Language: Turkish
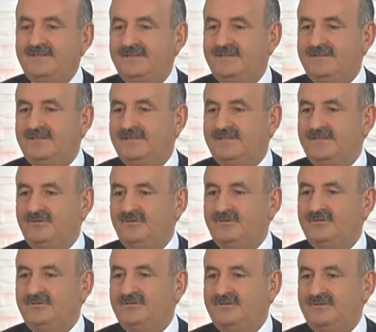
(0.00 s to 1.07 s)
e,
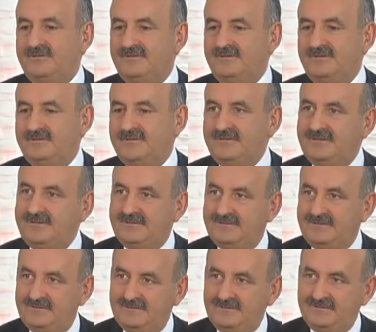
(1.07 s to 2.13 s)
e,
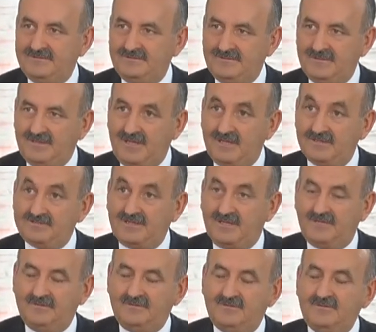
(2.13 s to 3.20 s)
halk
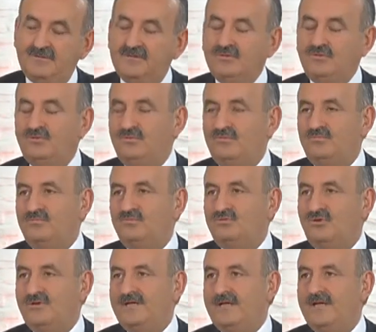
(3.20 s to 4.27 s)
sağlığı kurumumuz
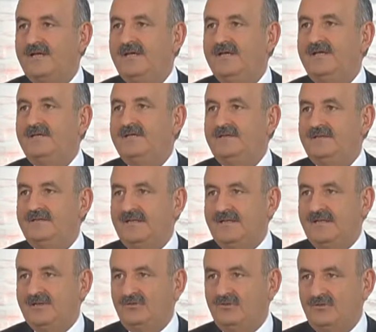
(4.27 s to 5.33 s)
olarak
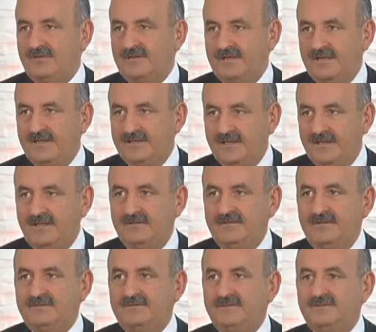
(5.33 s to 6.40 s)
genelge olarak
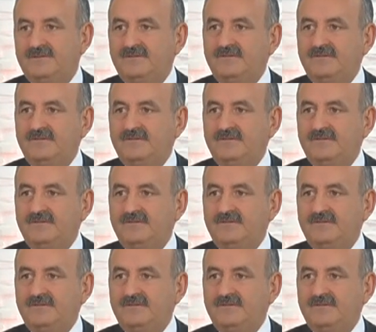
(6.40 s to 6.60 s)
yayınladık.